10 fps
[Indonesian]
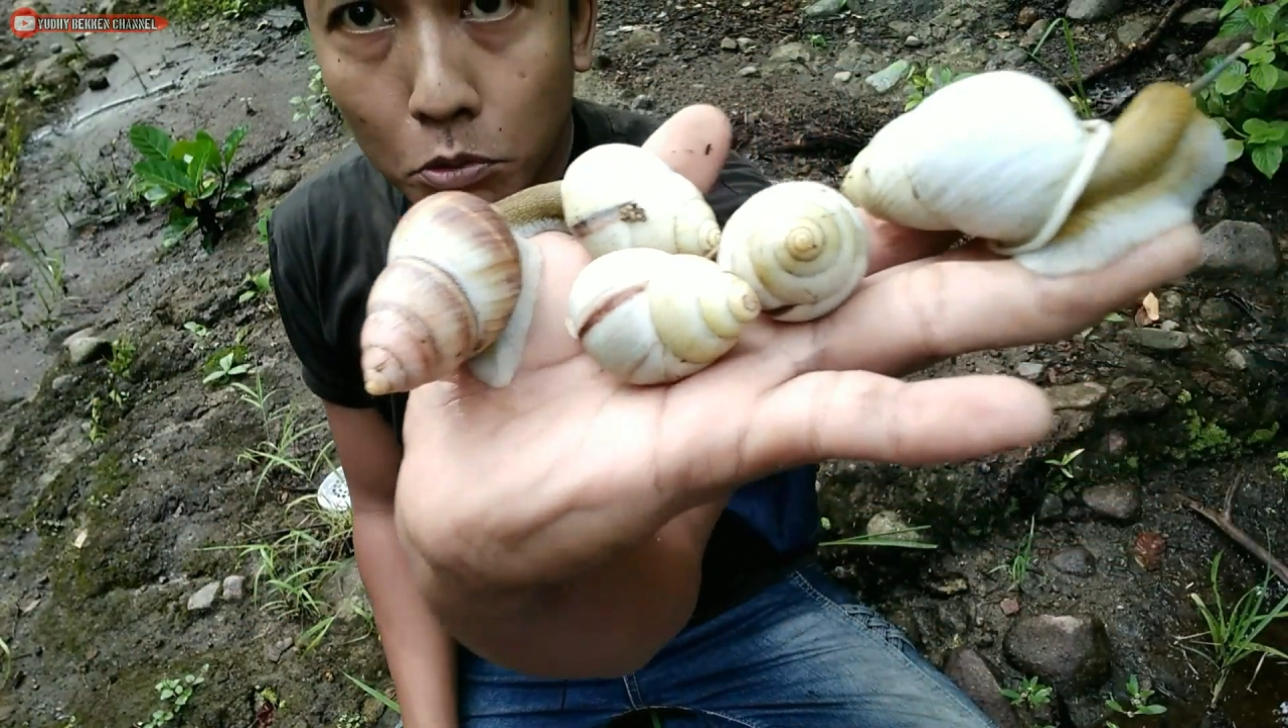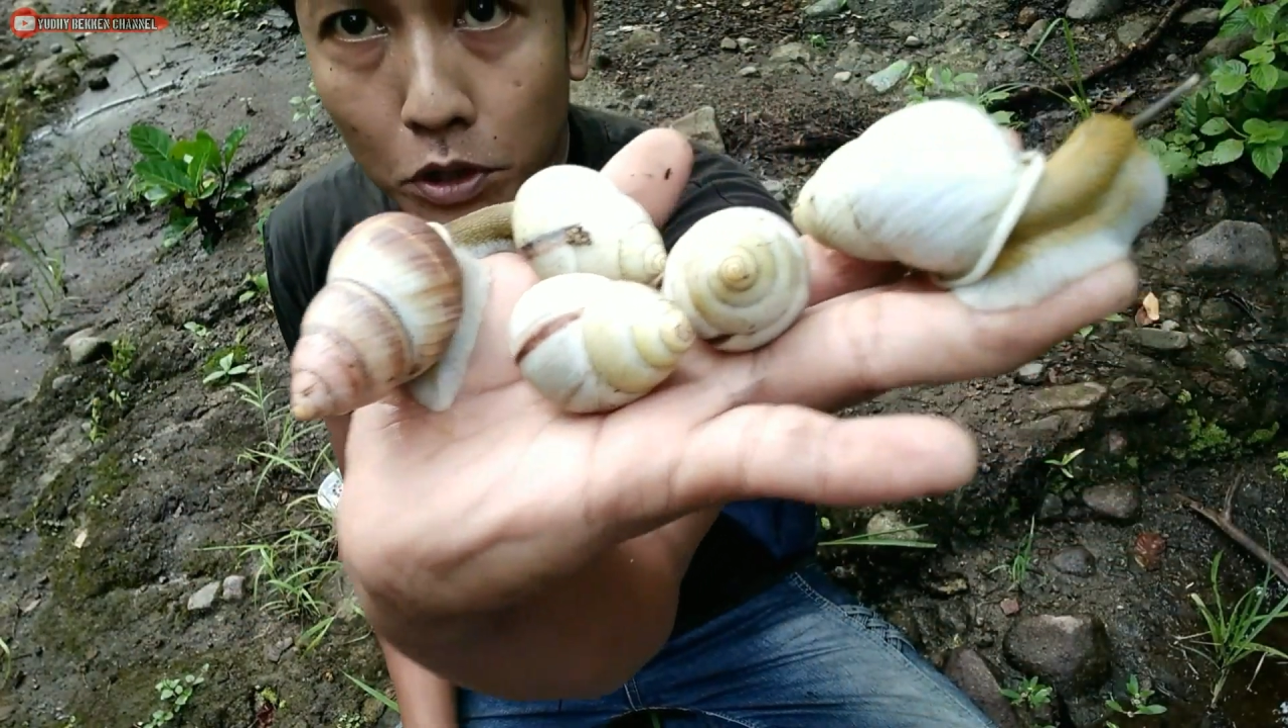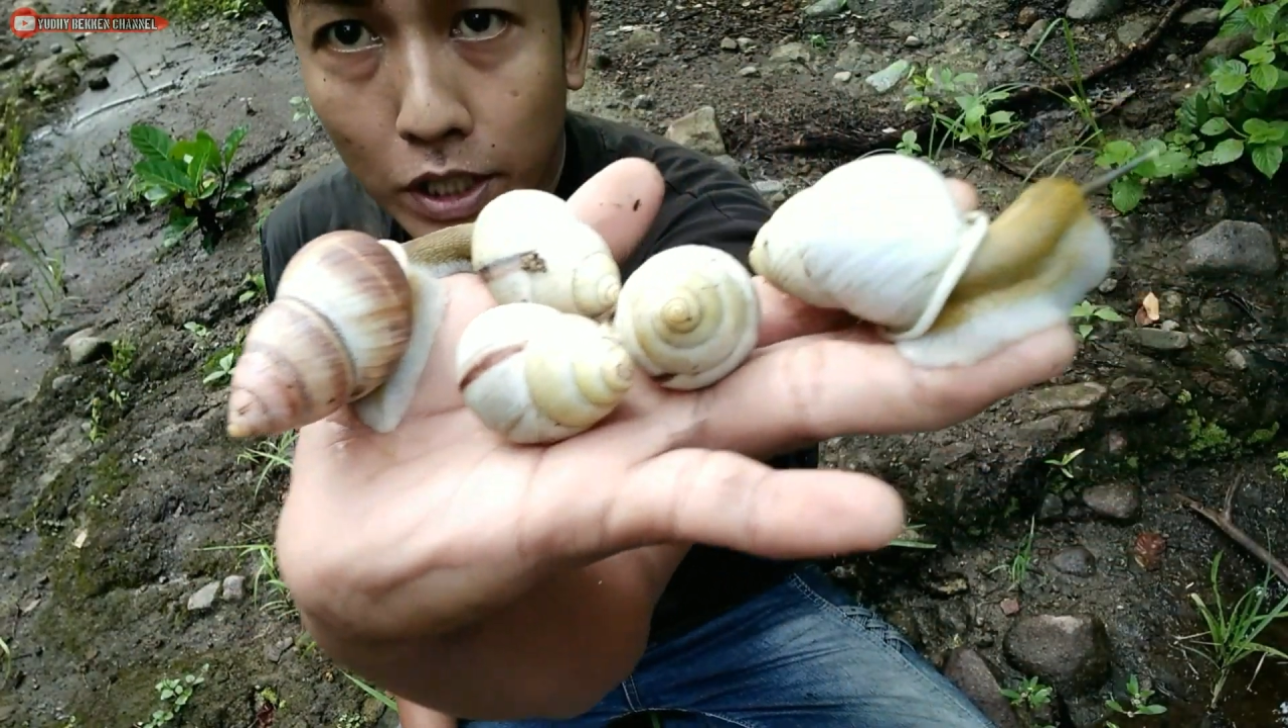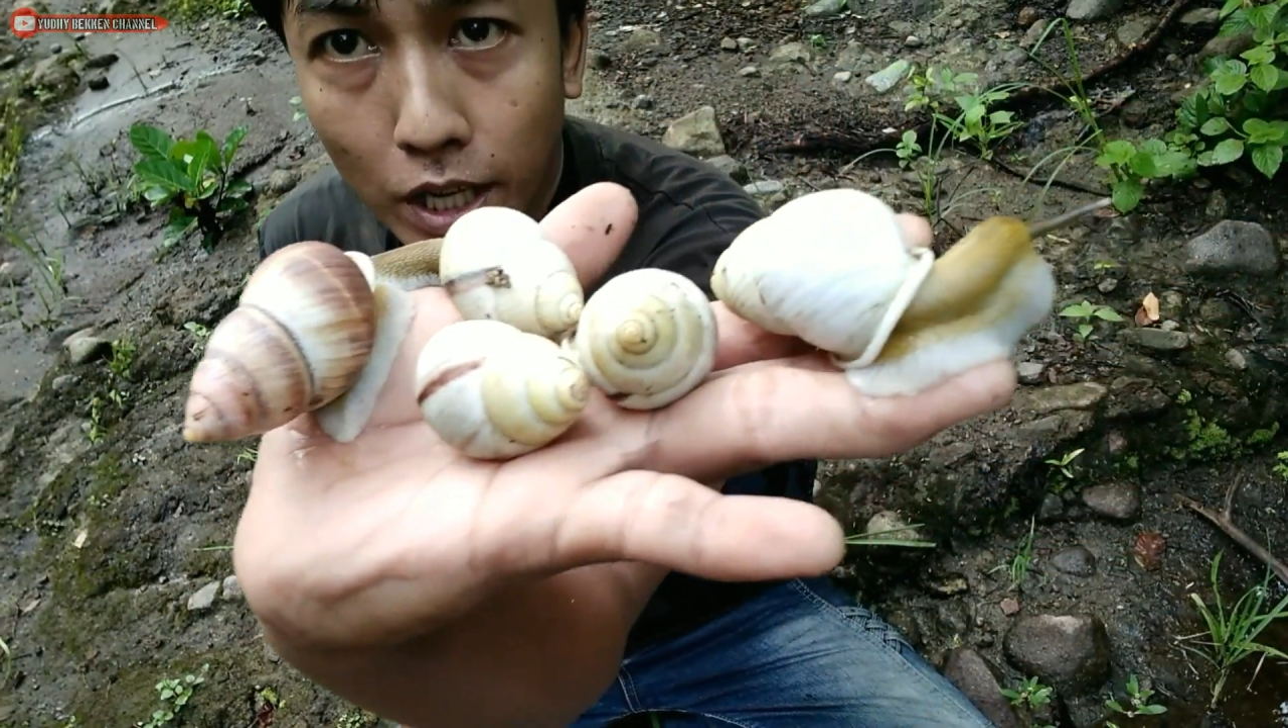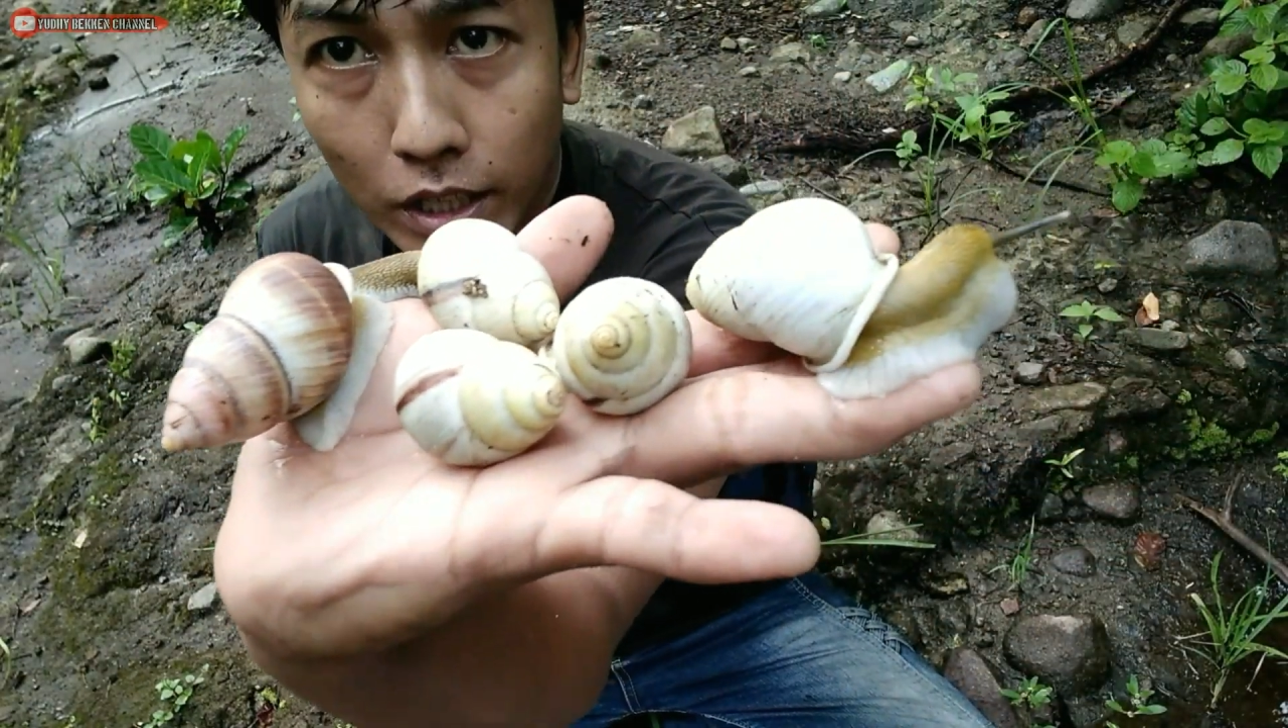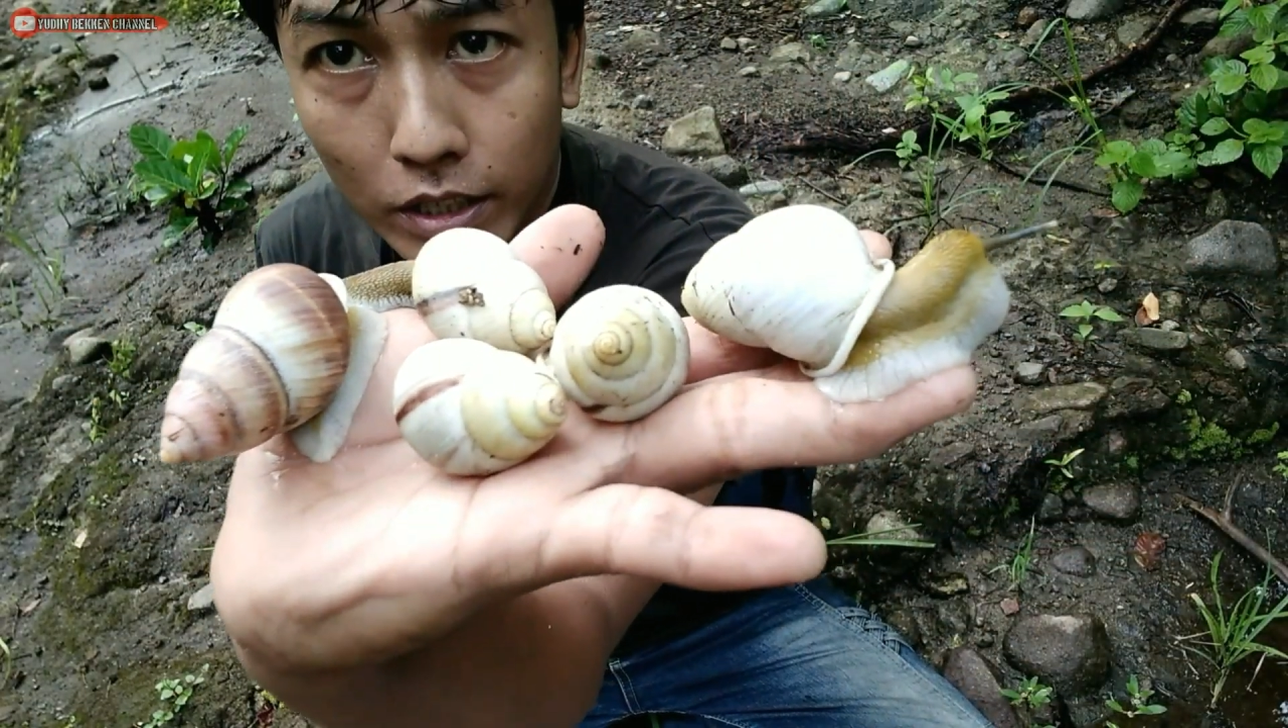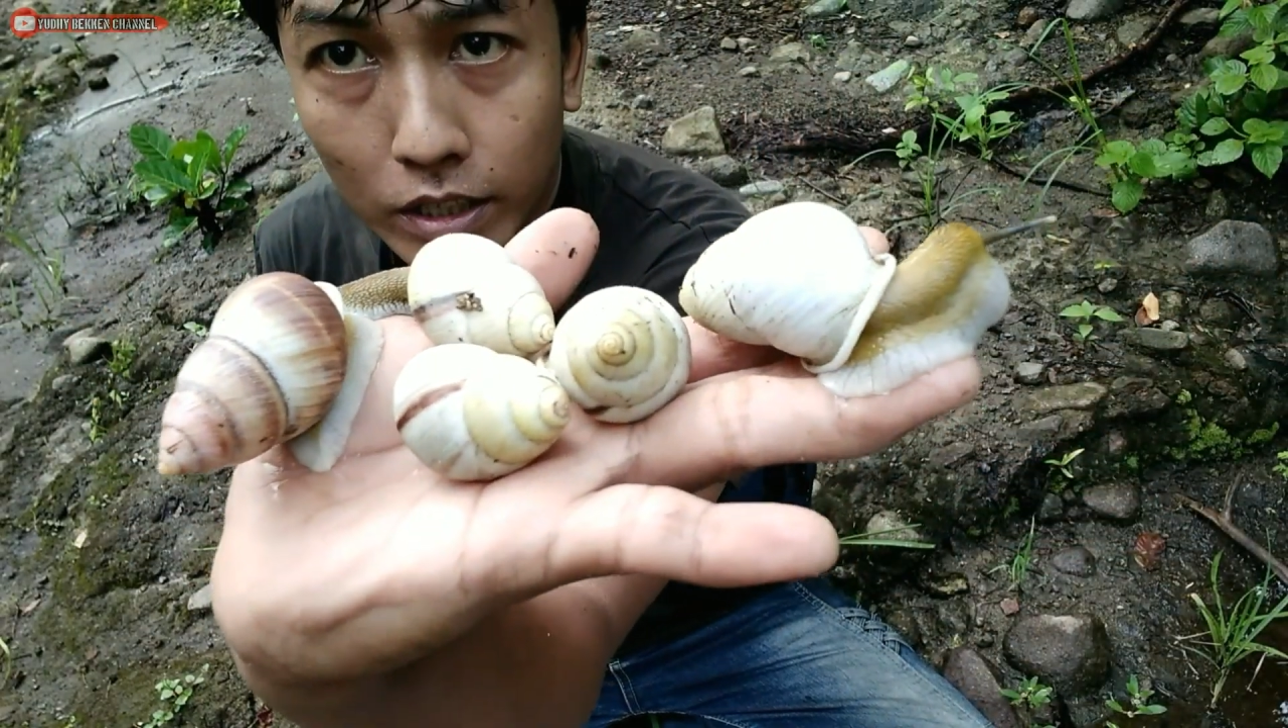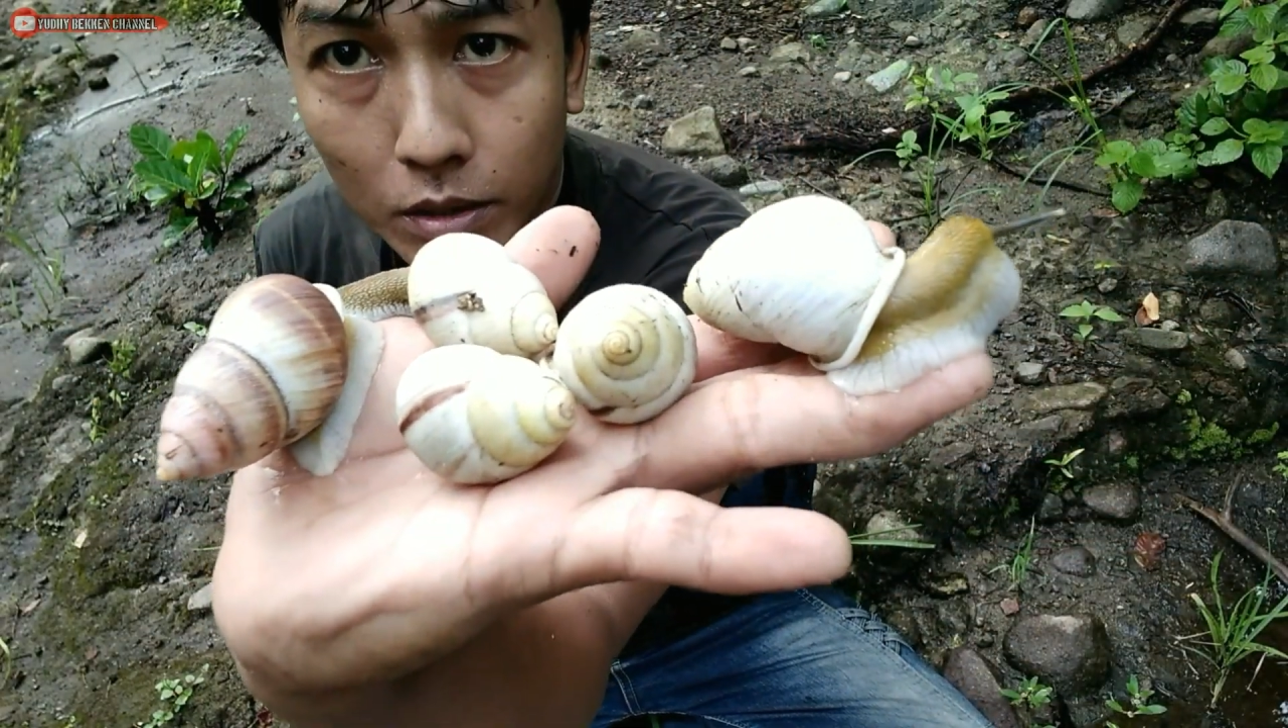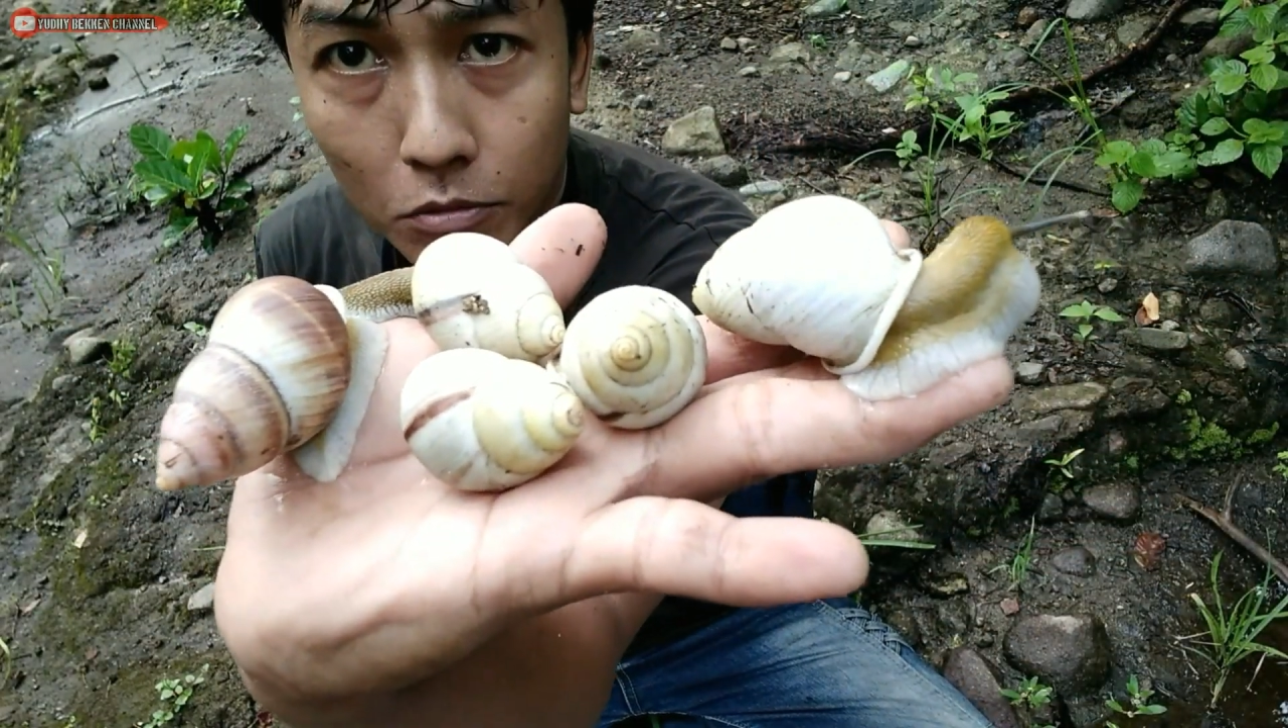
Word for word: putih yang kita